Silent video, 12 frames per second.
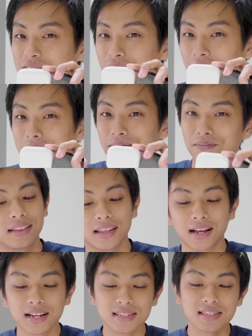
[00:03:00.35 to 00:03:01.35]
ですよね
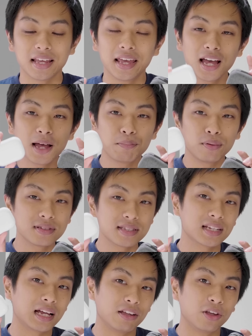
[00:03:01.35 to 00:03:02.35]
でかつ
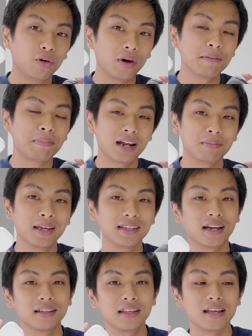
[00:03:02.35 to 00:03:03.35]
AirPods が弱い
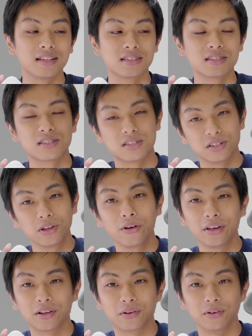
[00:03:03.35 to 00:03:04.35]
パラメーターで
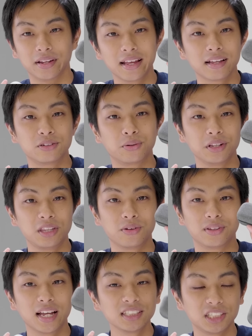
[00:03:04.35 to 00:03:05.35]
強いこうねクオリティを出